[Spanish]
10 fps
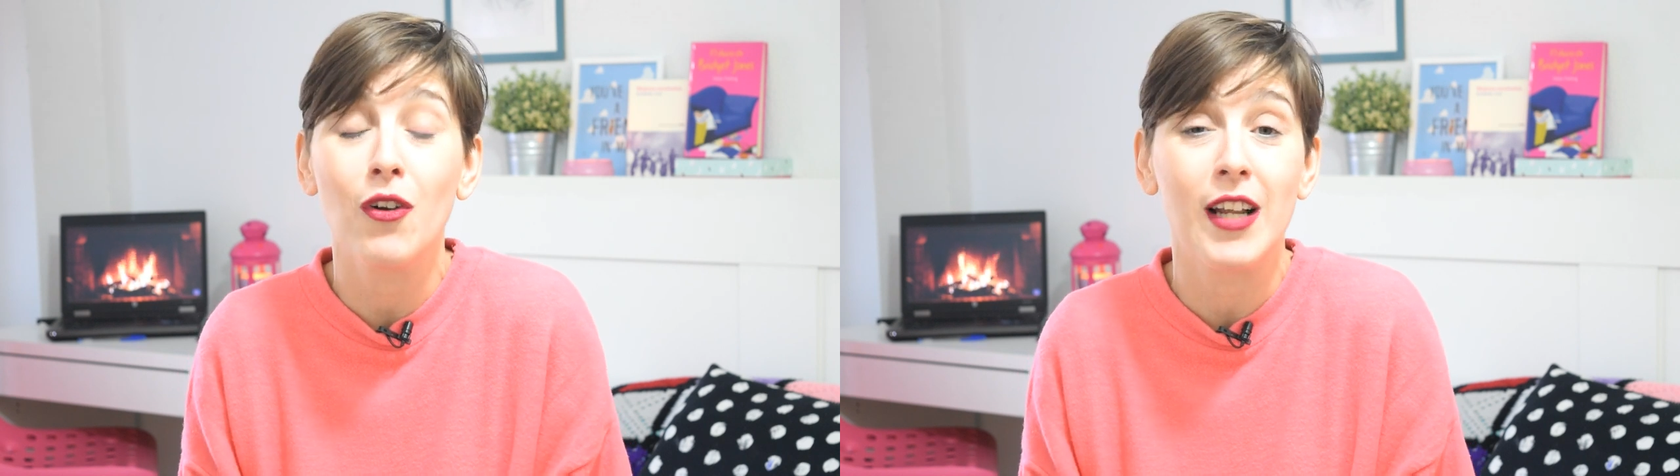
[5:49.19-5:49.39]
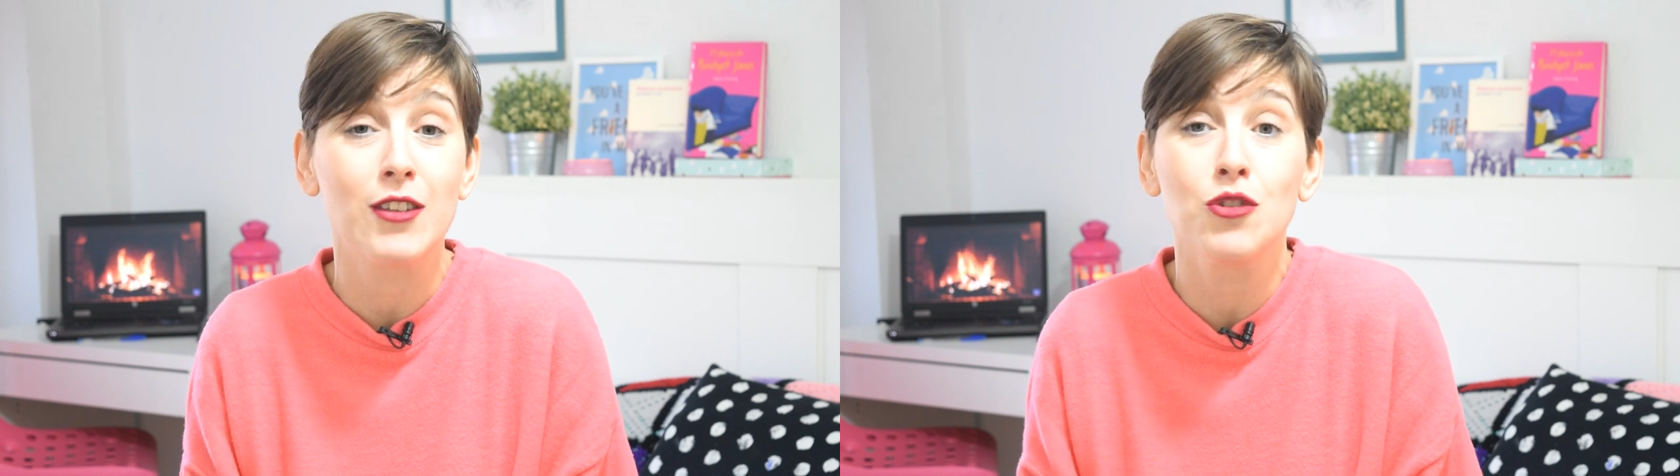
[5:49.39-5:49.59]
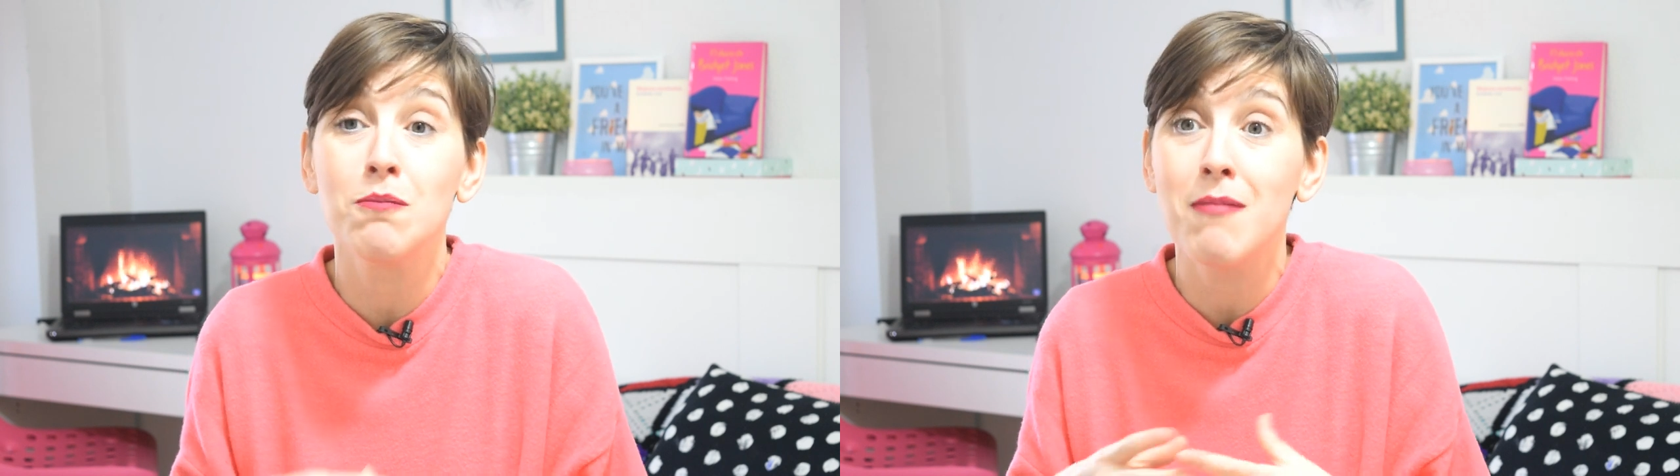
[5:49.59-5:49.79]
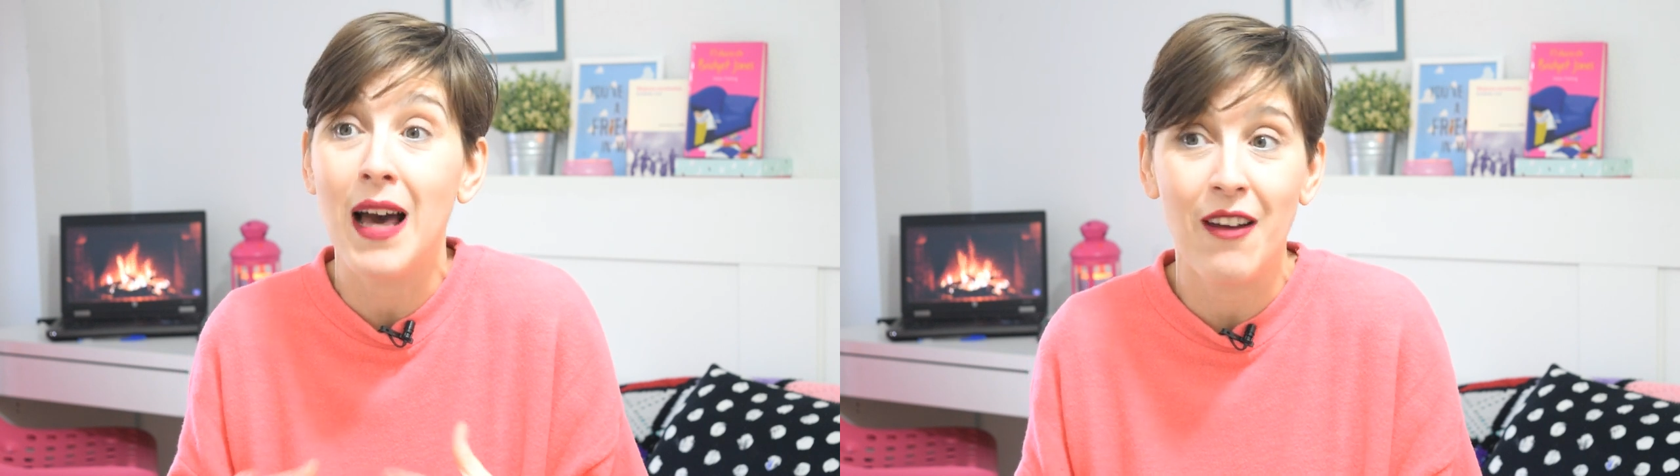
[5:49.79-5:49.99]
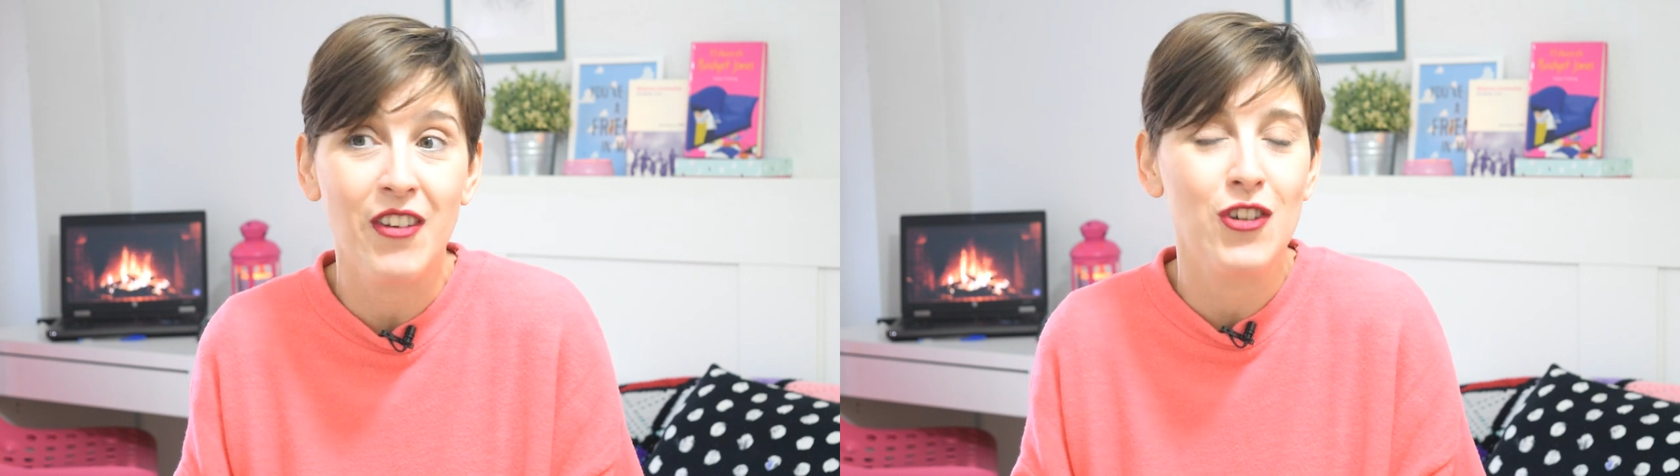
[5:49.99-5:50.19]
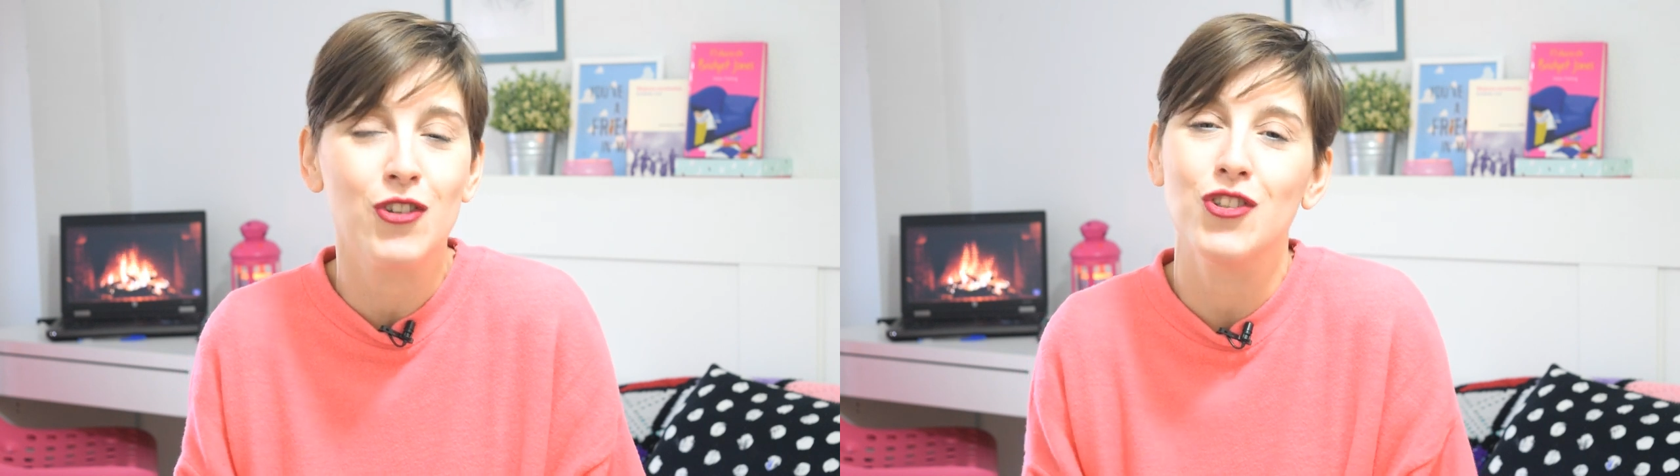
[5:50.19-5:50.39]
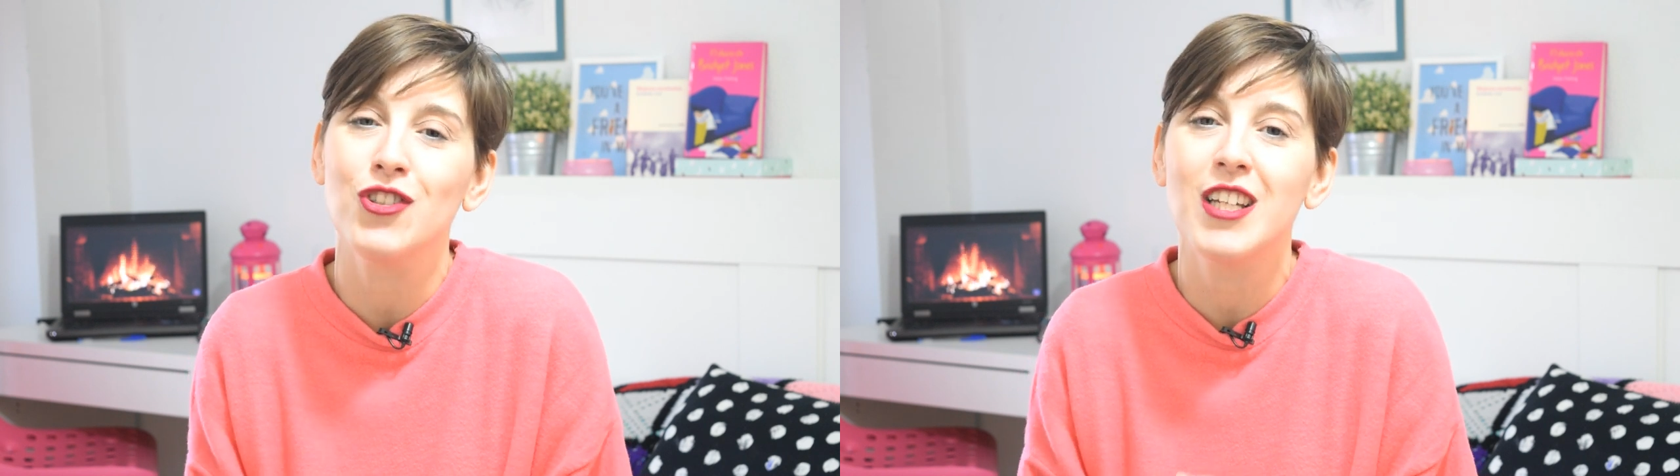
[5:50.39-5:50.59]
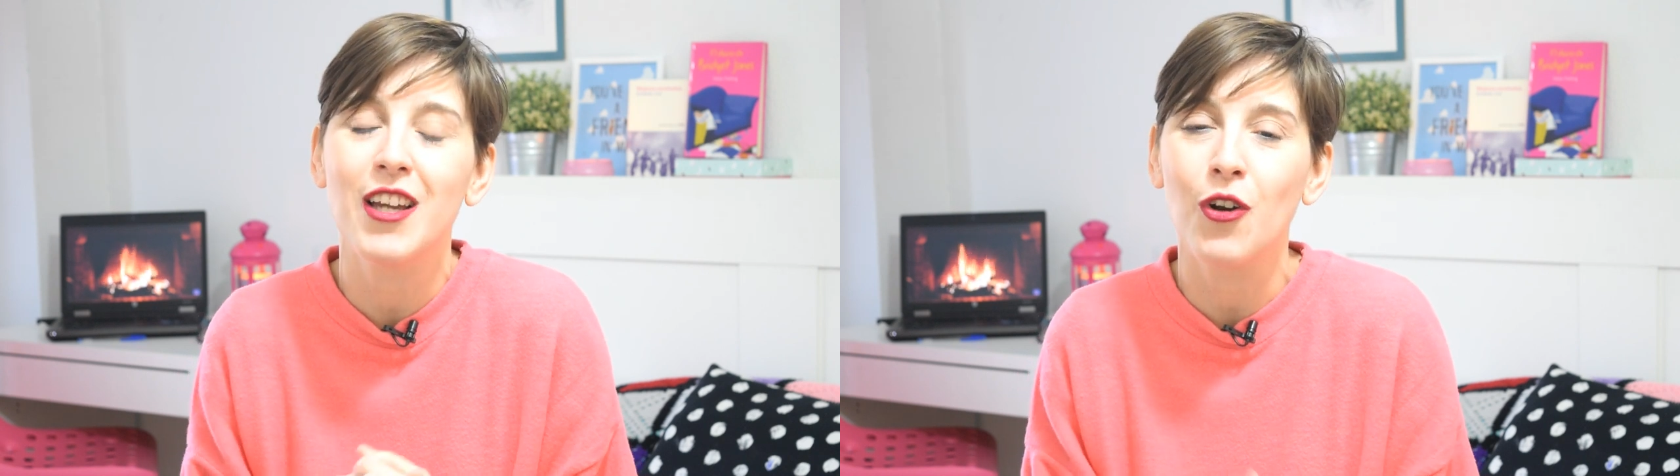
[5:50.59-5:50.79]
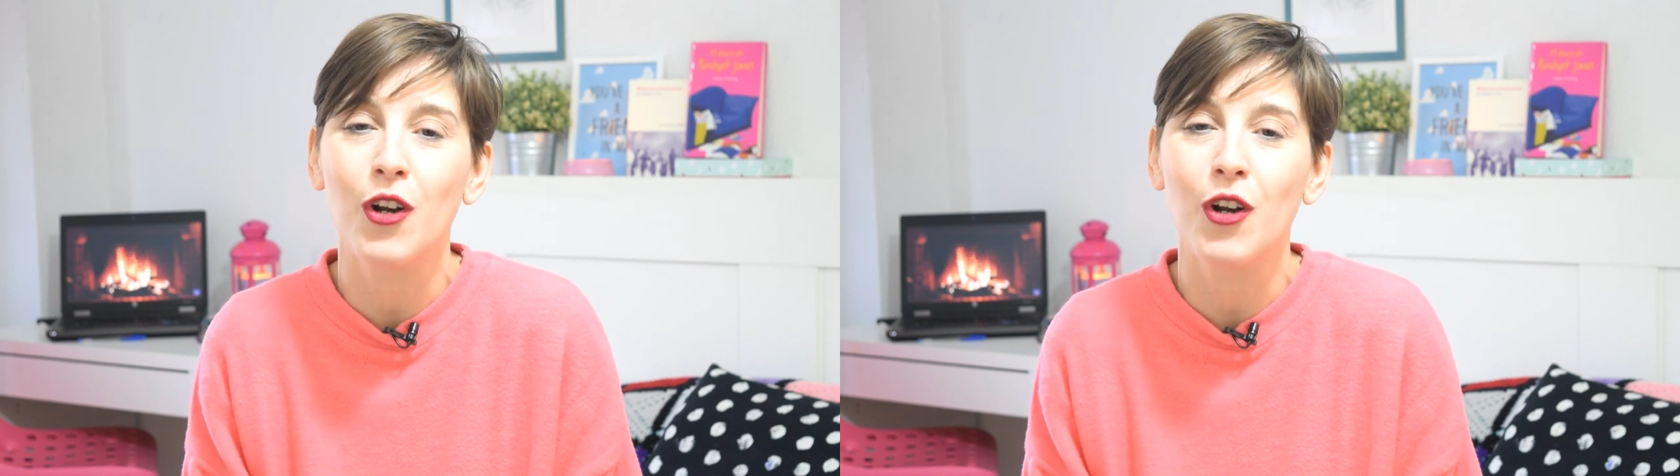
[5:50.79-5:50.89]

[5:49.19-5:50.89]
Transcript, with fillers: ratos maravillosos y que os